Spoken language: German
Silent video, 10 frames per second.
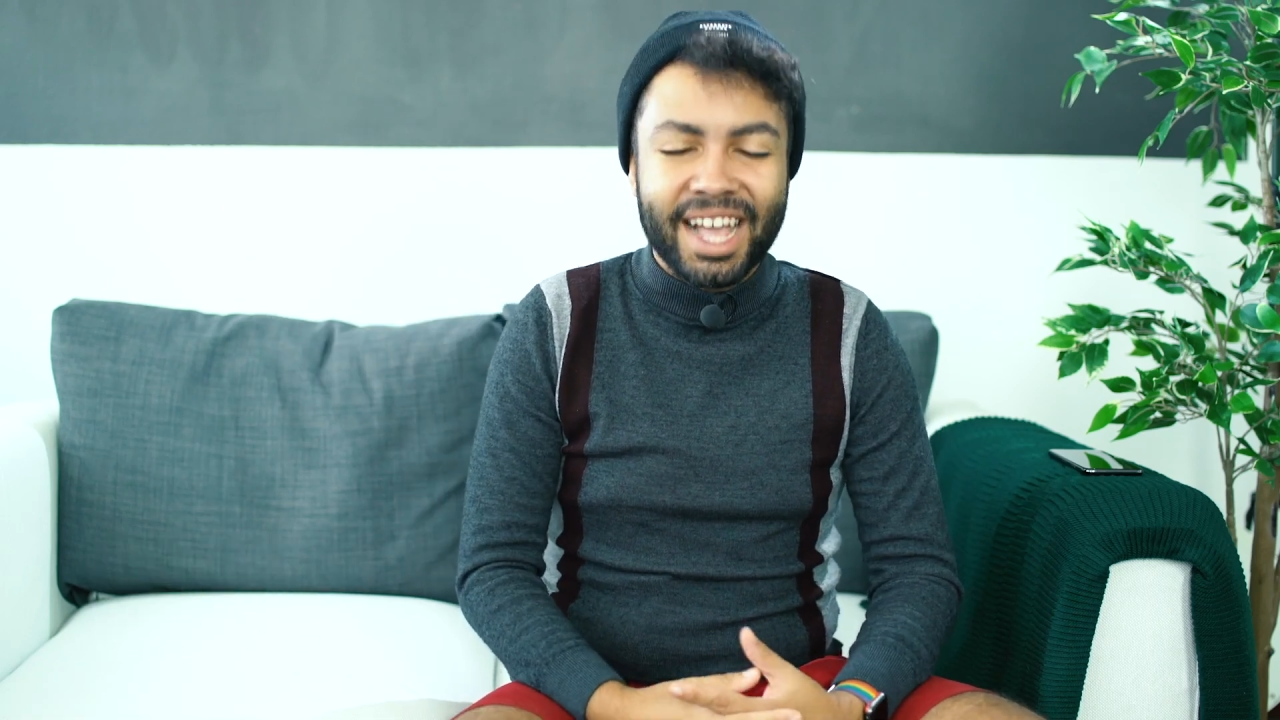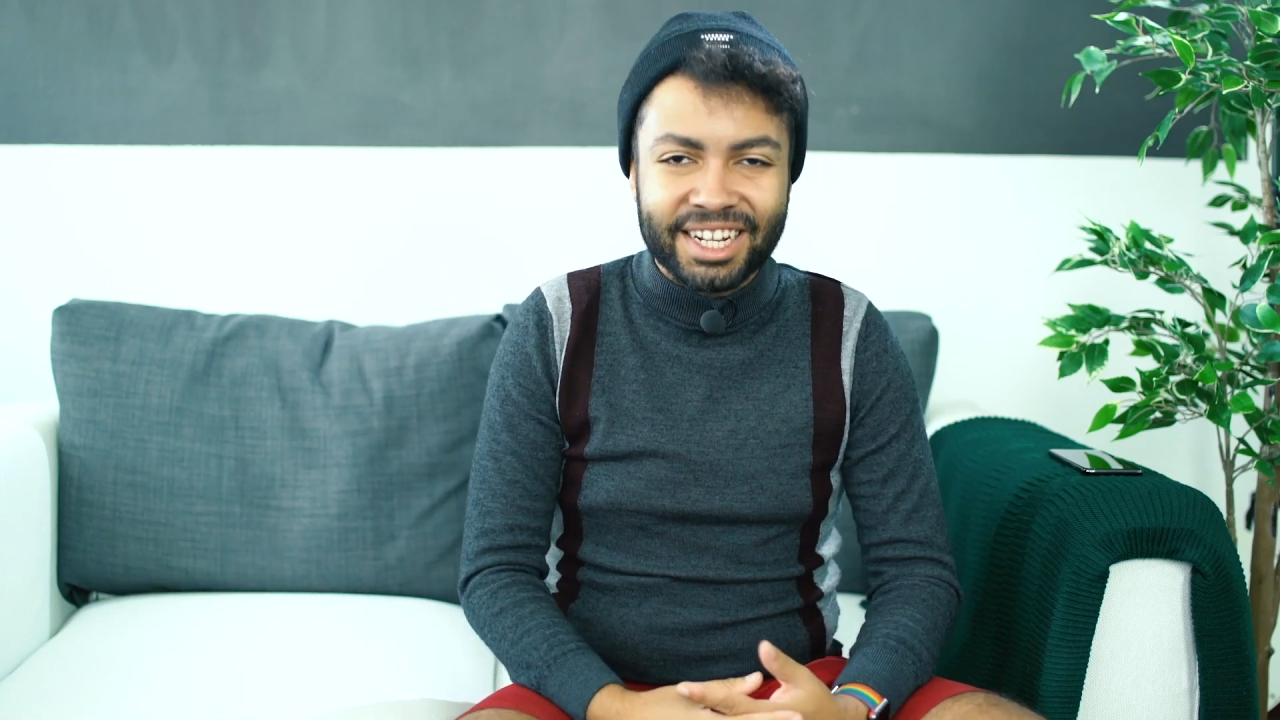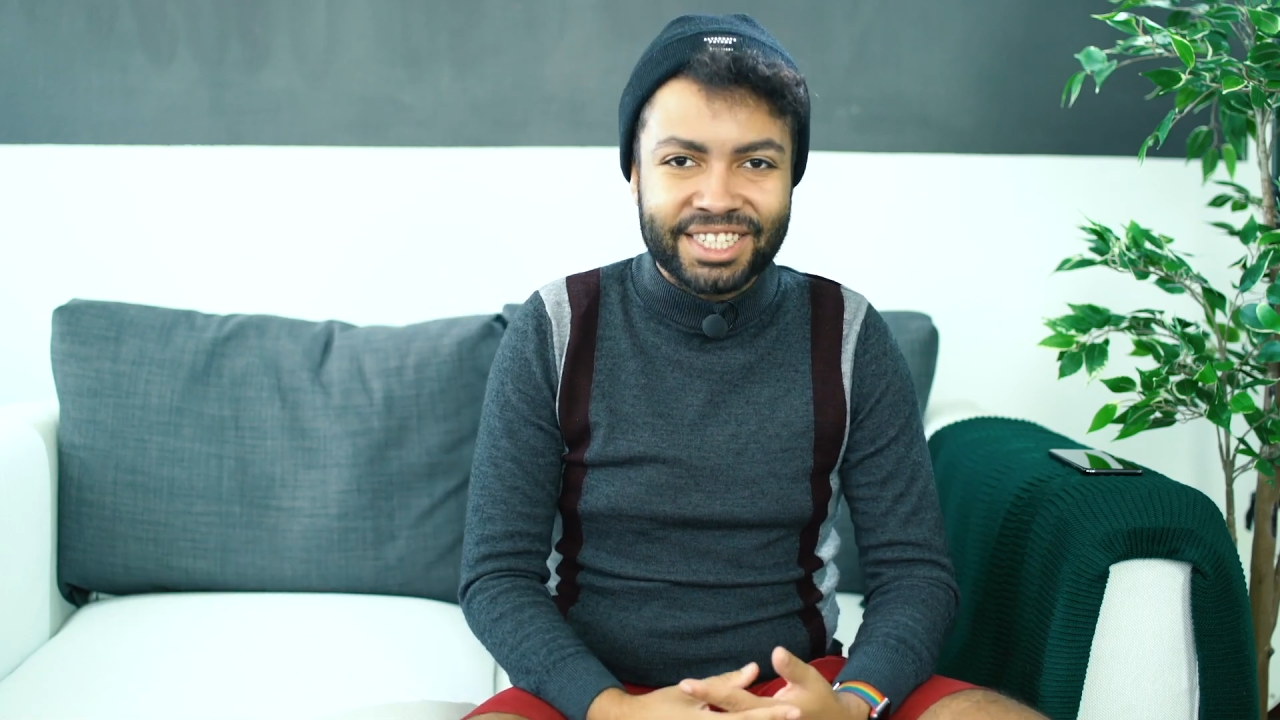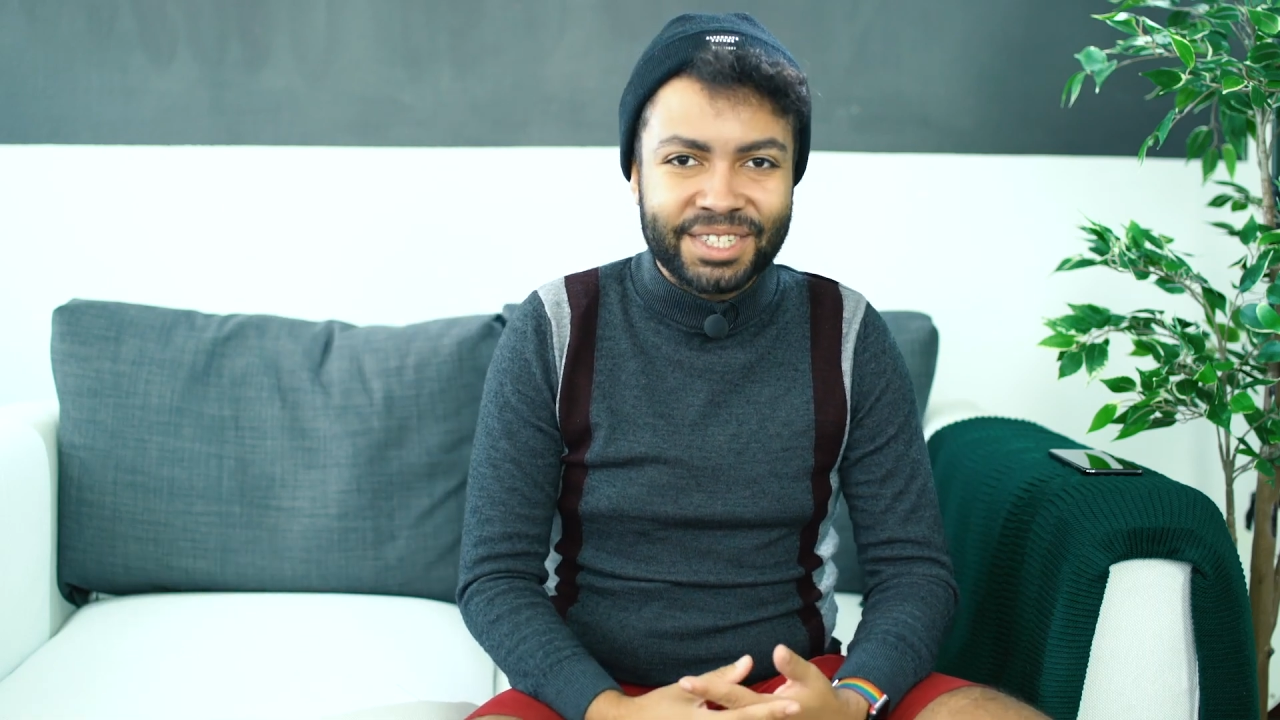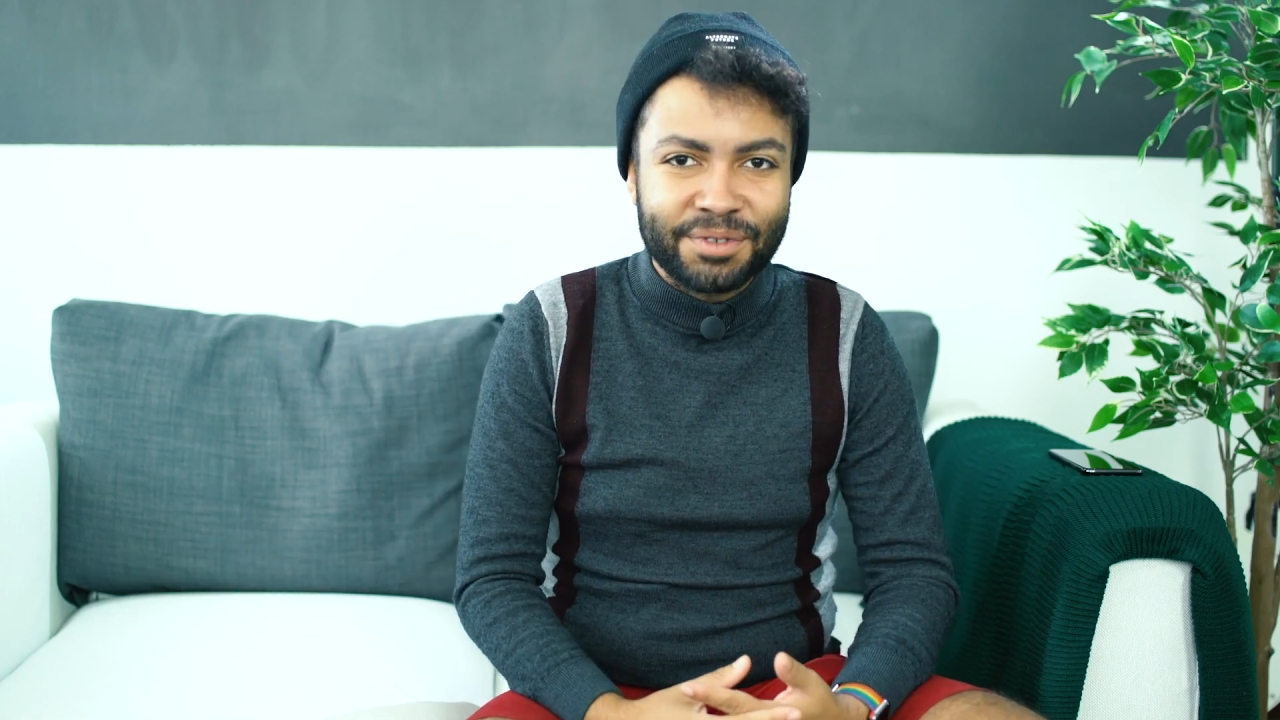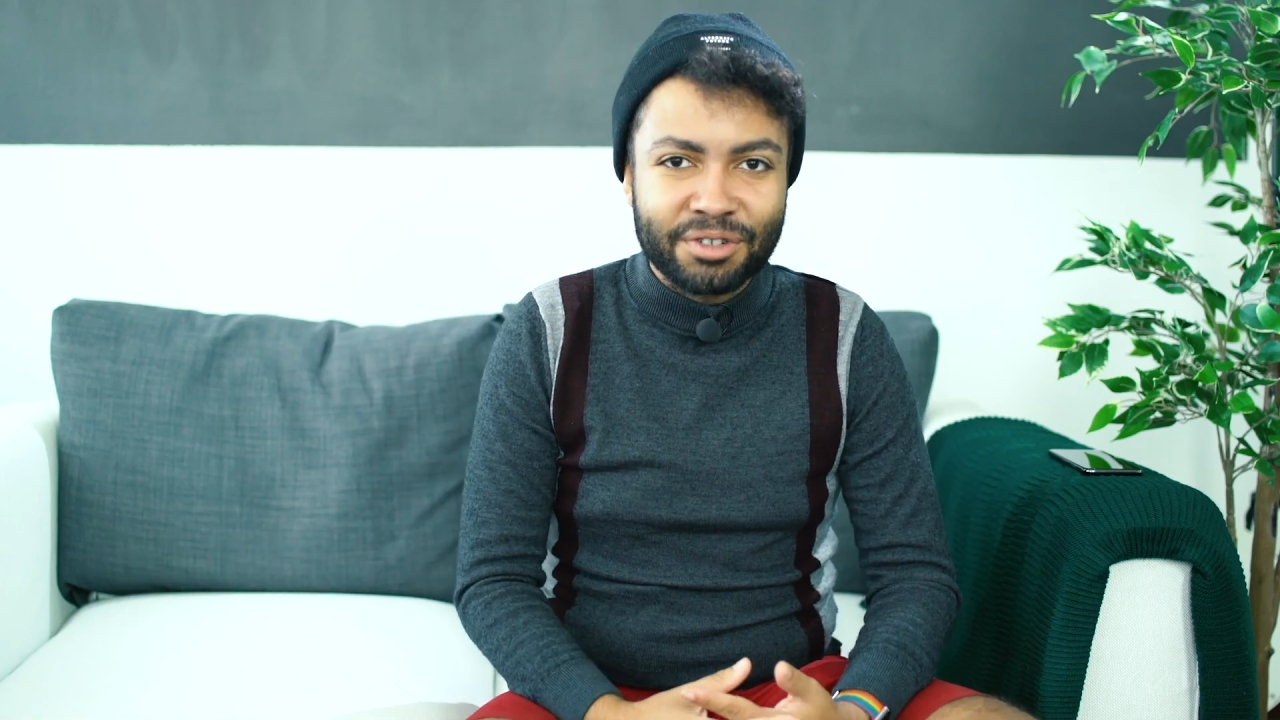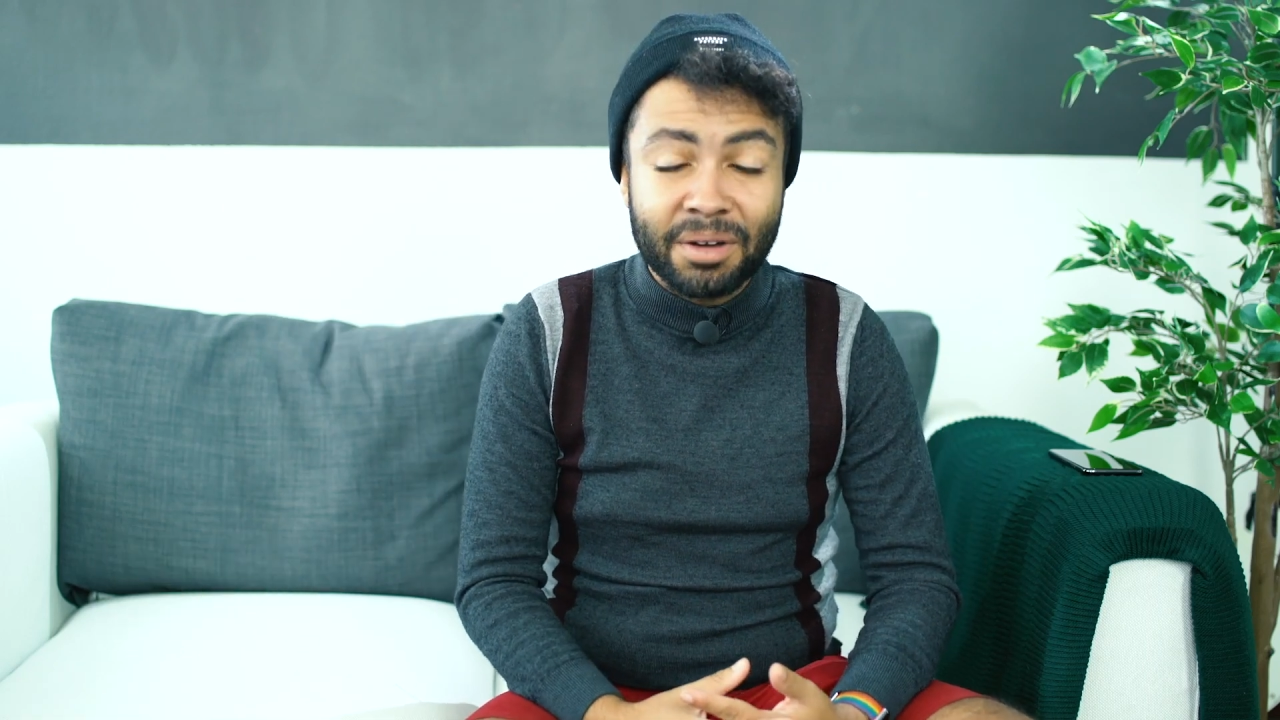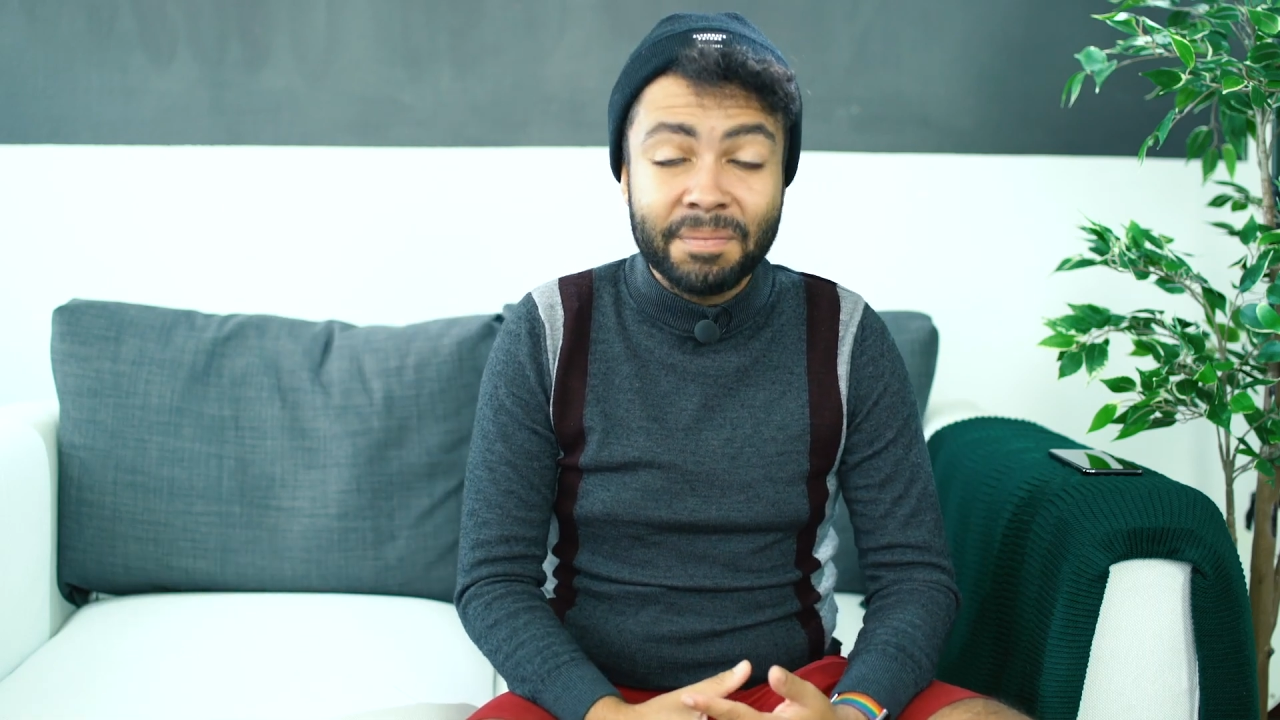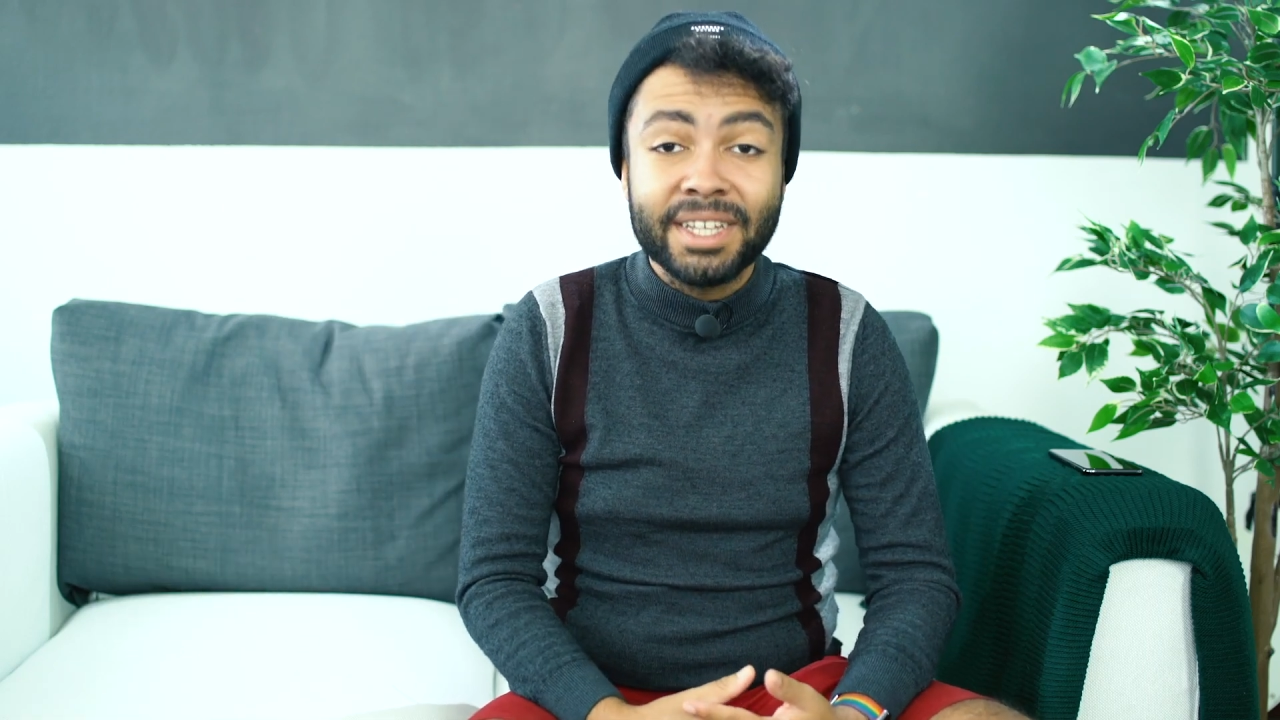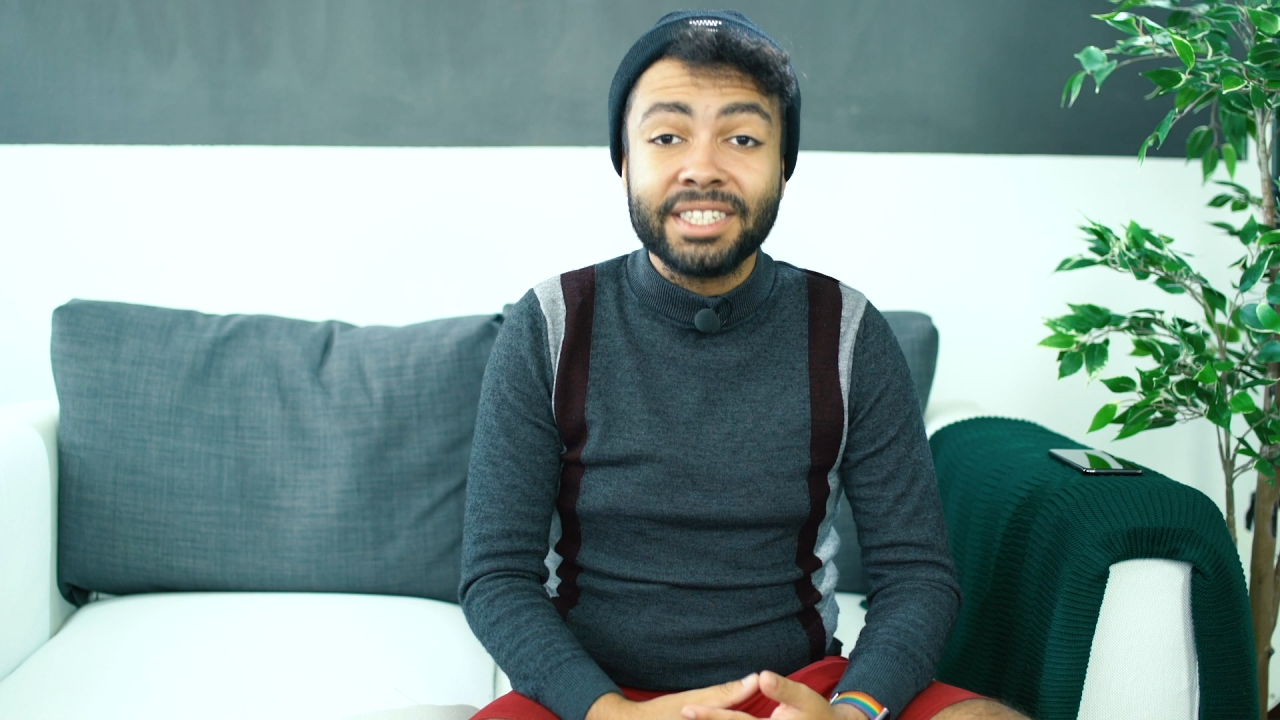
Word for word: herzlich willkommen